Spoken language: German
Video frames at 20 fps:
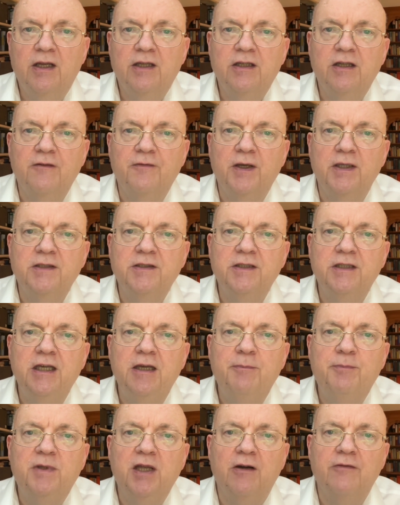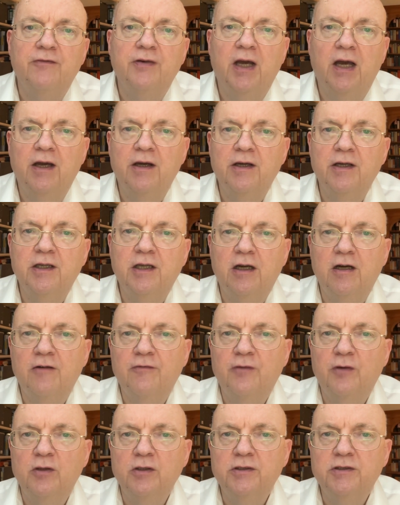Der Vertrieb der Fahrräder
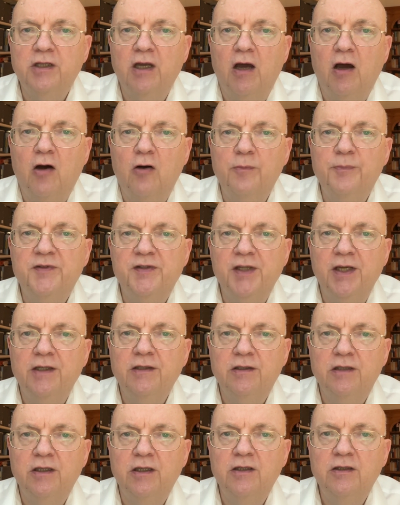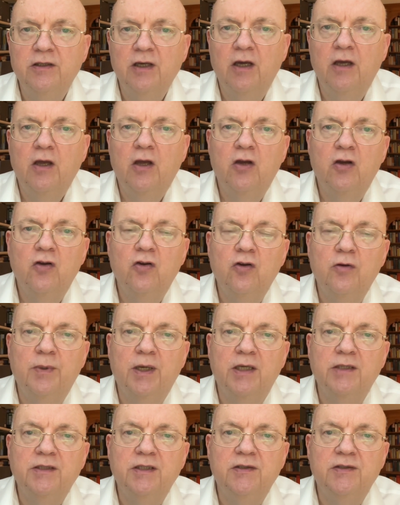erfolgte hauptsächlich
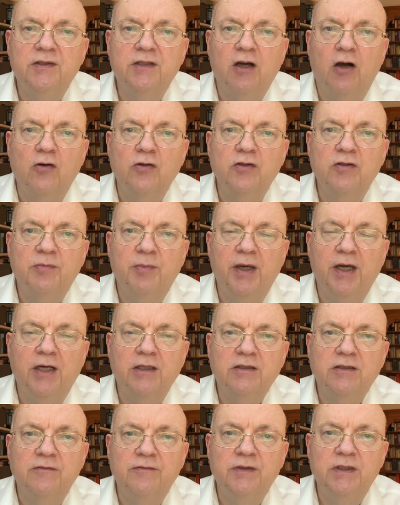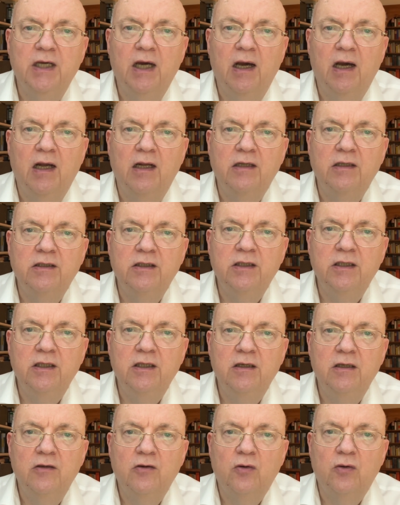über Discountmärkte wie
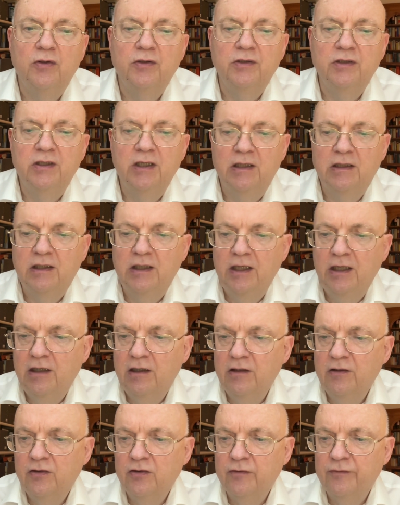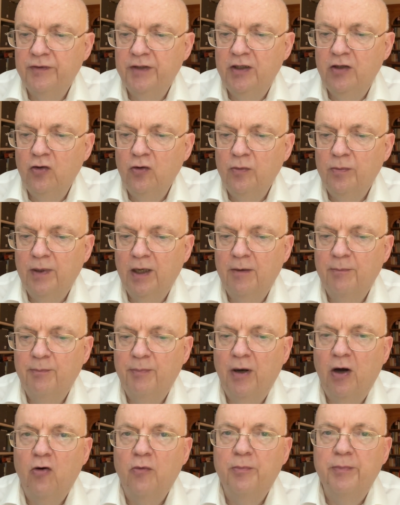Aldi und Lidl sowie über
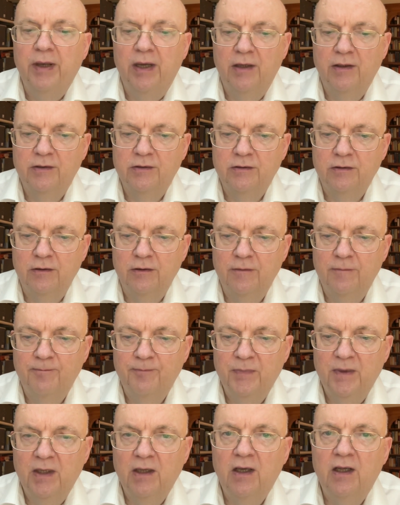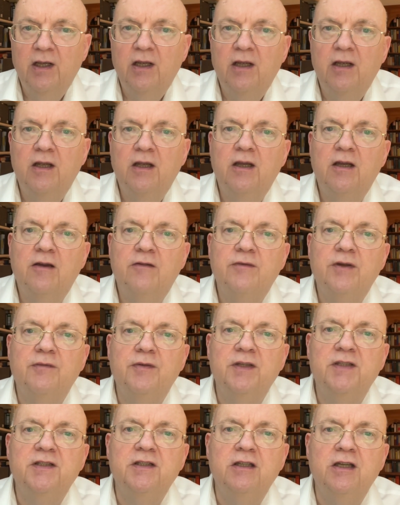Baumärkte. Wir
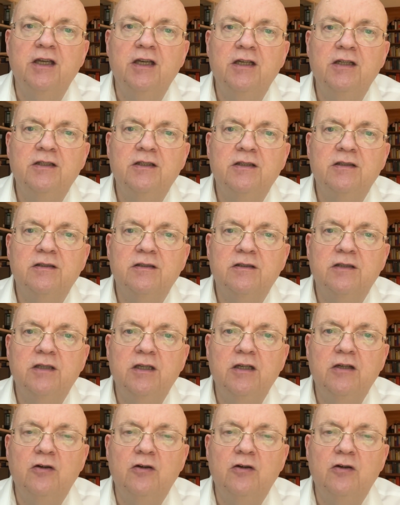wissen nicht die